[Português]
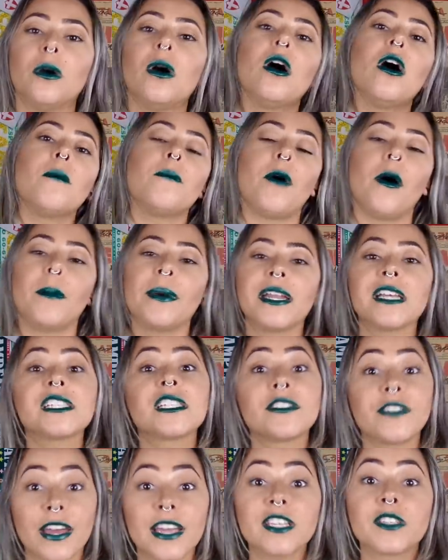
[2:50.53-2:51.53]
O
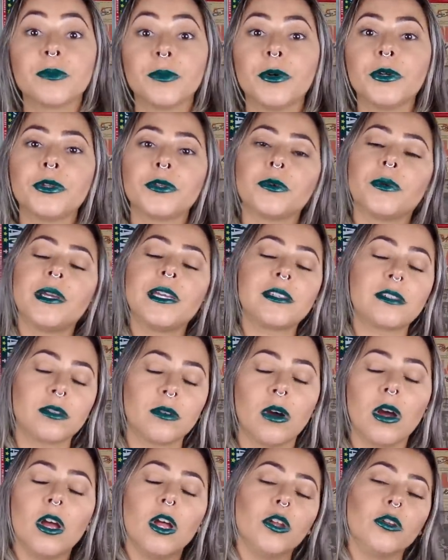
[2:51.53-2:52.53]
Palmeiras fez muito
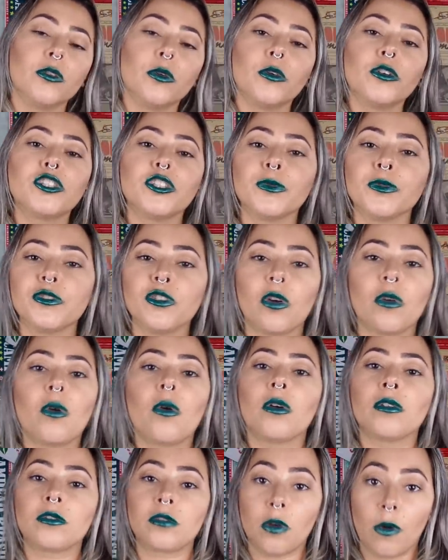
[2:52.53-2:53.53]
isso no último jogo
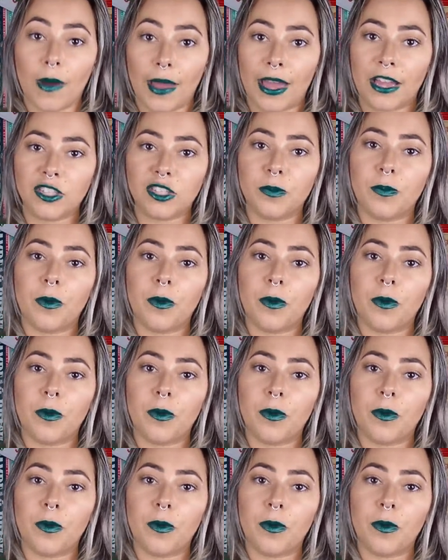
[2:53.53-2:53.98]
contra o Oeste.